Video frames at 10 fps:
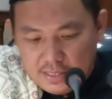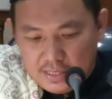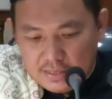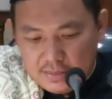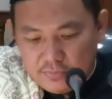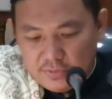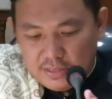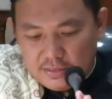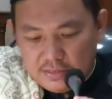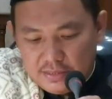Adapun
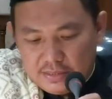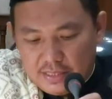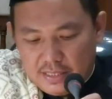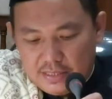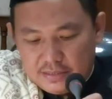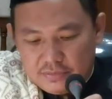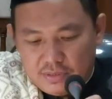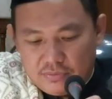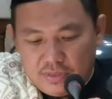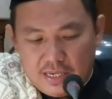nanti jika ada
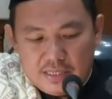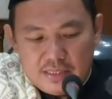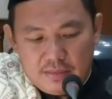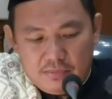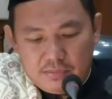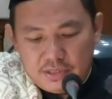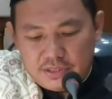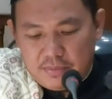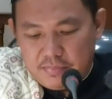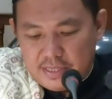suatu hal yang belum
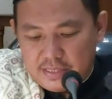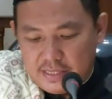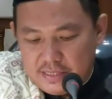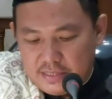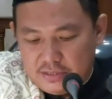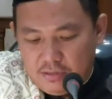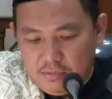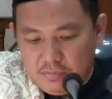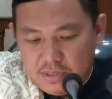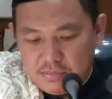saya sampaikan atau
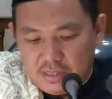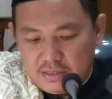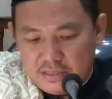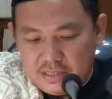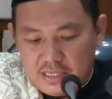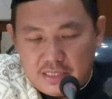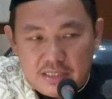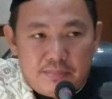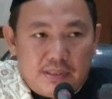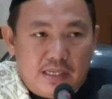belum dimengerti silahkan
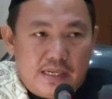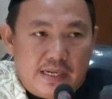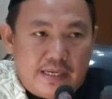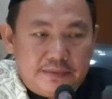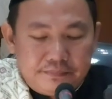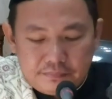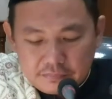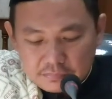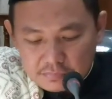dipertanyakan.